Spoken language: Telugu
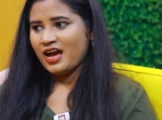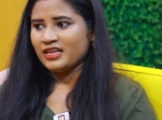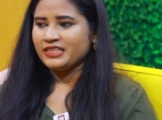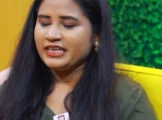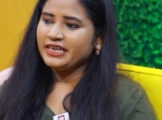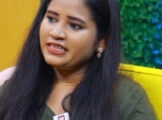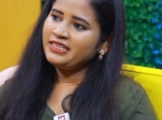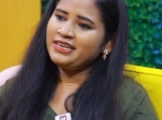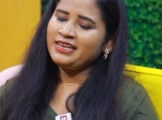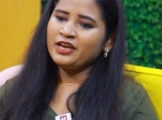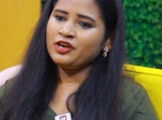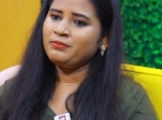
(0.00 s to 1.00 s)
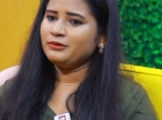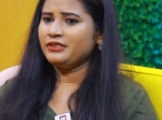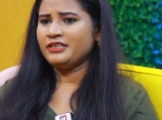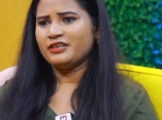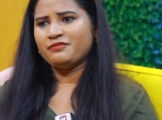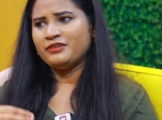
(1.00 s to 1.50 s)
అది ఏది
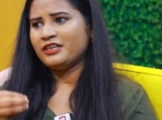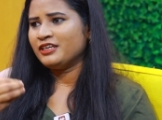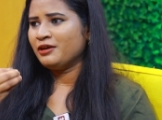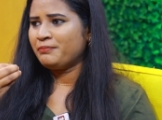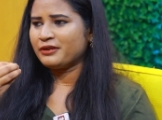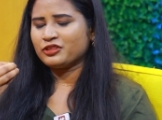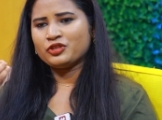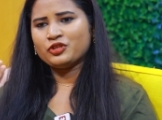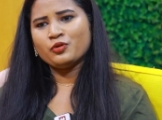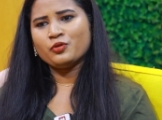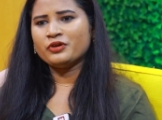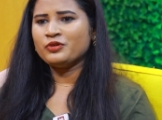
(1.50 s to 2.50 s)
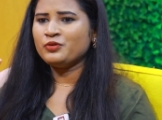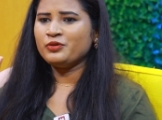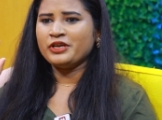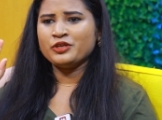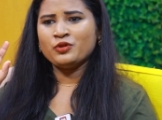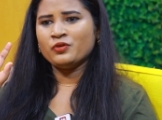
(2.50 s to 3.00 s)
లేకపోతే డెఫినెట్గా ప్రతి ఒక్కరూ
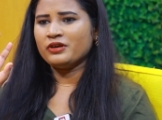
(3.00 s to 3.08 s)
ఏదో